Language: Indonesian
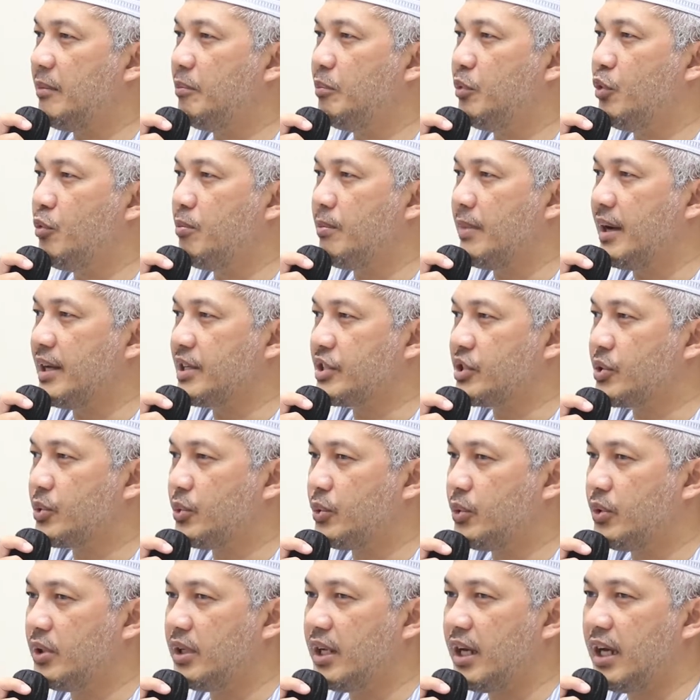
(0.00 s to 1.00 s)
Abu
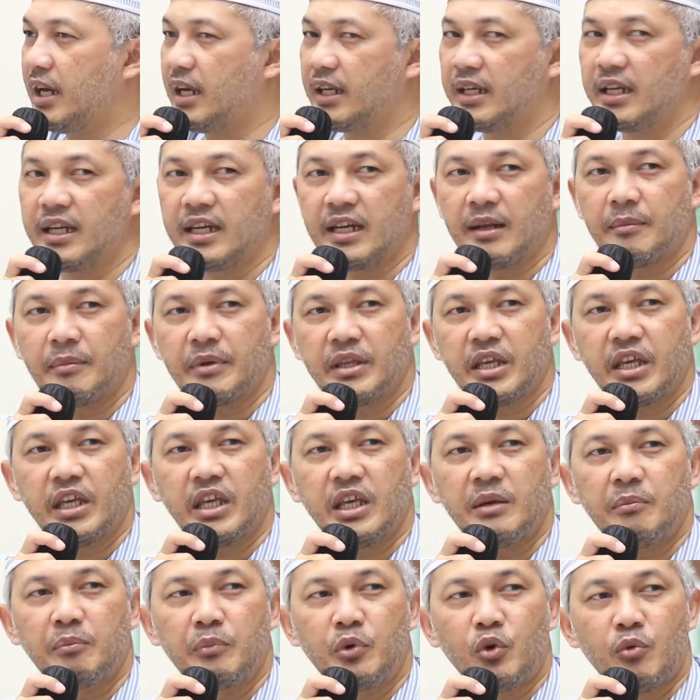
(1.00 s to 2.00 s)
Mas'ud, ada namanya
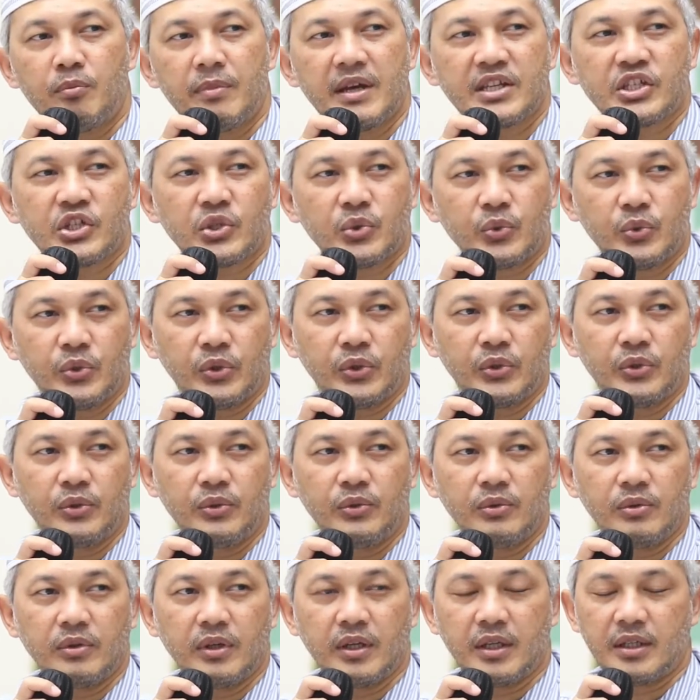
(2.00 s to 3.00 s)
Ibnu Mas'ud.
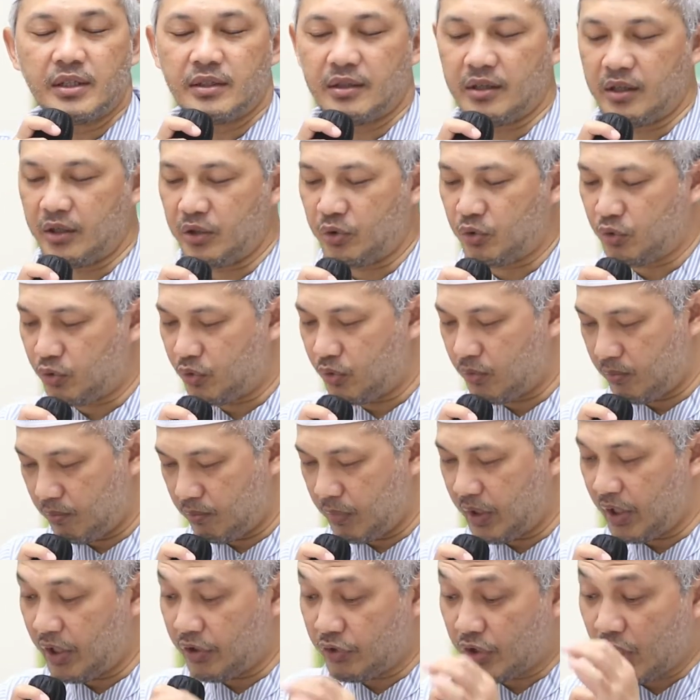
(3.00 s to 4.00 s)
Ya, itu
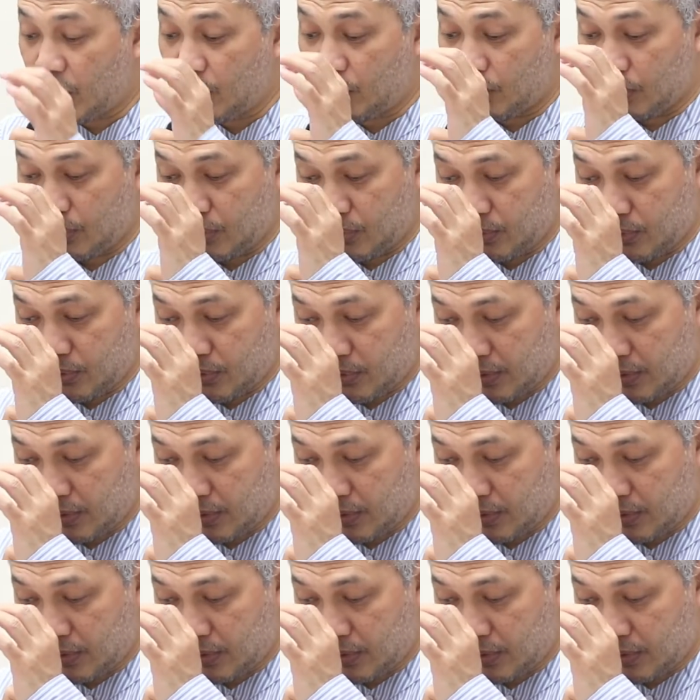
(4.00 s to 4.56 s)
beda jauh.